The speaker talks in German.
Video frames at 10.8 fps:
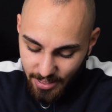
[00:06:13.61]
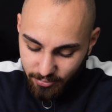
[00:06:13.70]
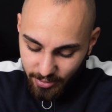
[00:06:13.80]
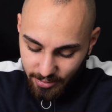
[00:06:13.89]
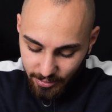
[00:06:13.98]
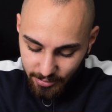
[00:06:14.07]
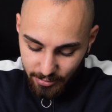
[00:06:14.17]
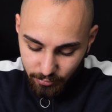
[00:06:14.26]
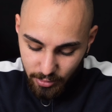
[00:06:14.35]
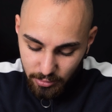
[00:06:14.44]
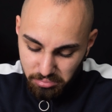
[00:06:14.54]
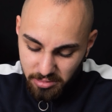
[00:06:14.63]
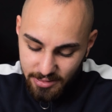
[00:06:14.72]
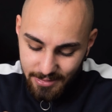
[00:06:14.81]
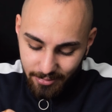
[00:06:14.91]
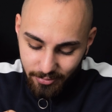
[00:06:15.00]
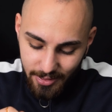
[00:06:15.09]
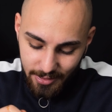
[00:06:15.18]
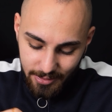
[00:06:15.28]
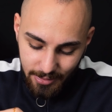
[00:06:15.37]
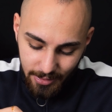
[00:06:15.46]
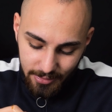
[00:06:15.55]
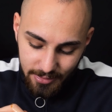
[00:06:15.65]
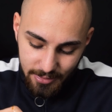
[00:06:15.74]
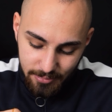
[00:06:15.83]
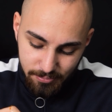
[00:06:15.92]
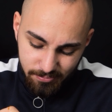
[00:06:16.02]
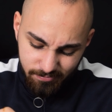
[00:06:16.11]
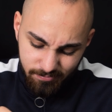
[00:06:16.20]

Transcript: ewig lang gehen wird. Mit sehr wenig Cuts.